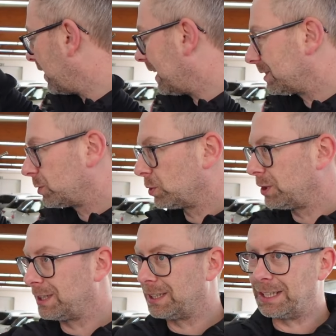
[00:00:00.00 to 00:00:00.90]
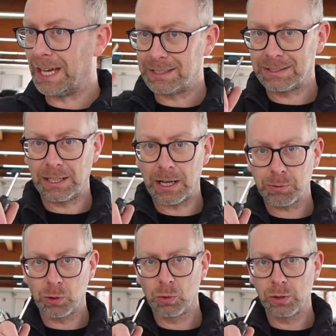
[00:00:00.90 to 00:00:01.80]
Fahrzeug gestern
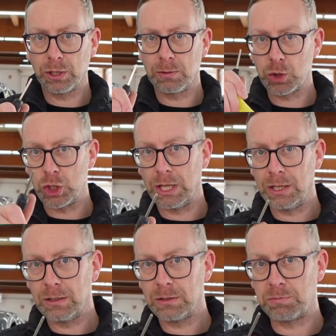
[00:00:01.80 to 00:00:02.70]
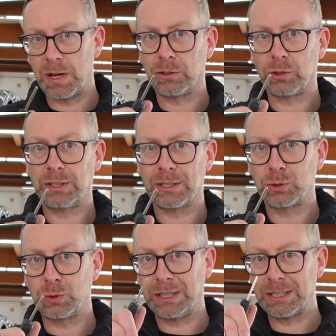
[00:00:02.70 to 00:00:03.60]
abgeholt im Schnee. Ich blende euch
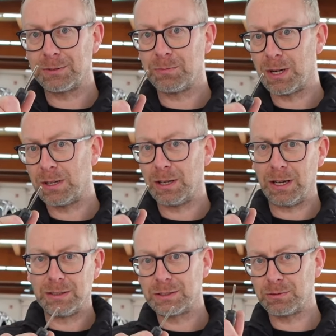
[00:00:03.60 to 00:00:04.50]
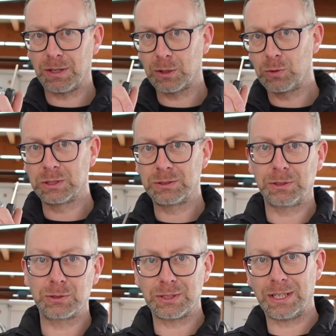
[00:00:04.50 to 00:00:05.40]
dazu jetzt mal ein, zwei
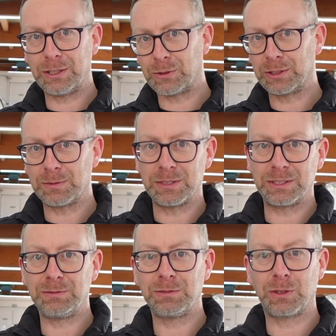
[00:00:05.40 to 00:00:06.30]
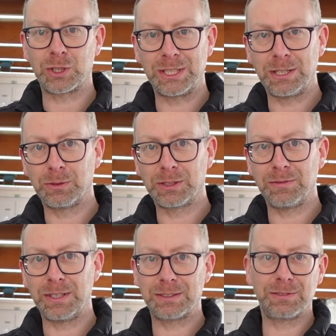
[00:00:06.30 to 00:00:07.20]
Kurzvideos ein. Dann könnt ihr mal sehen, wie wir im Schnee
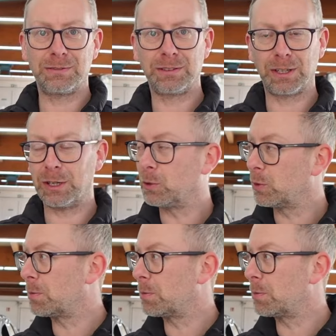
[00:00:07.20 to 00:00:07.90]
unterwegs waren, wie wir das Auto